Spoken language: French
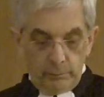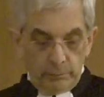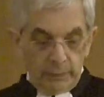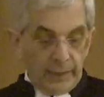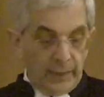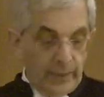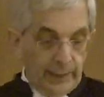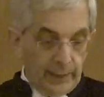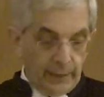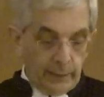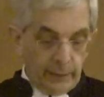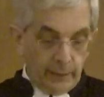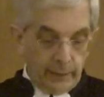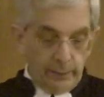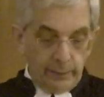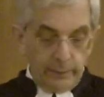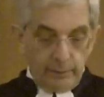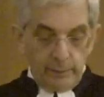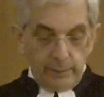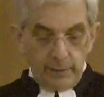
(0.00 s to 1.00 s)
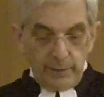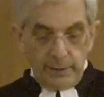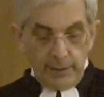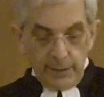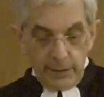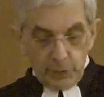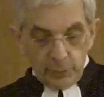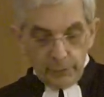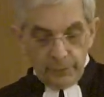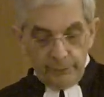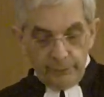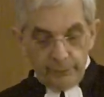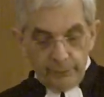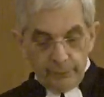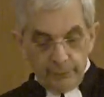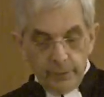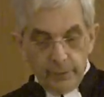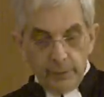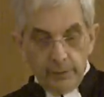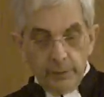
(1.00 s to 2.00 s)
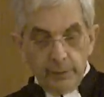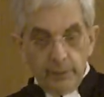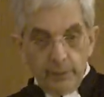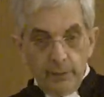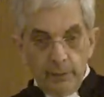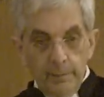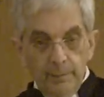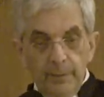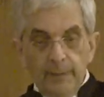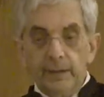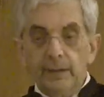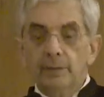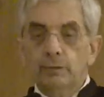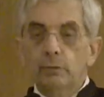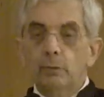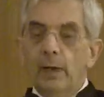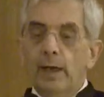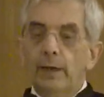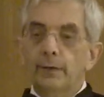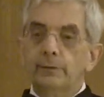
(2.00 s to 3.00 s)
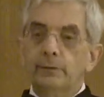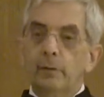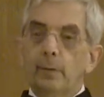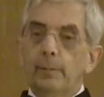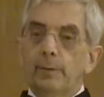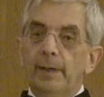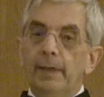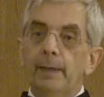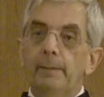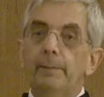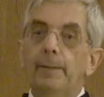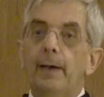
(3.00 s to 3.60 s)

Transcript: grecs et juifs, mais qui sont rassemblés